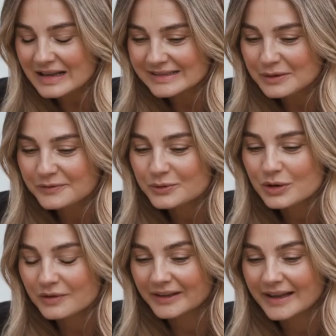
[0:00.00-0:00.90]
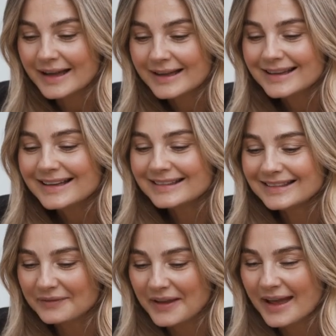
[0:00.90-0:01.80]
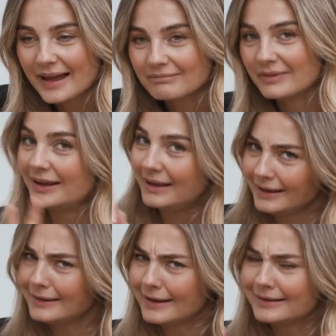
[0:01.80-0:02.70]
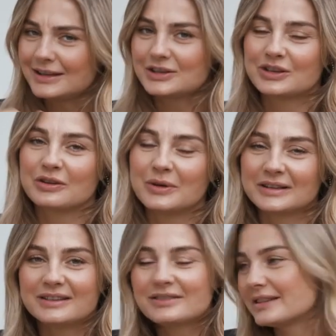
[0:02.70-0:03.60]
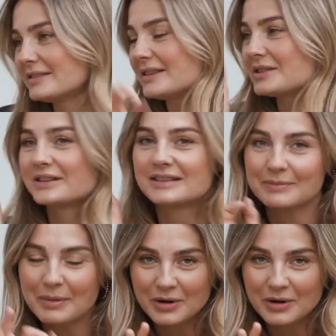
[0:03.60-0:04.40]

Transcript: Zostały wydrukowane dwie identyczne okładki, to znaczy ta sama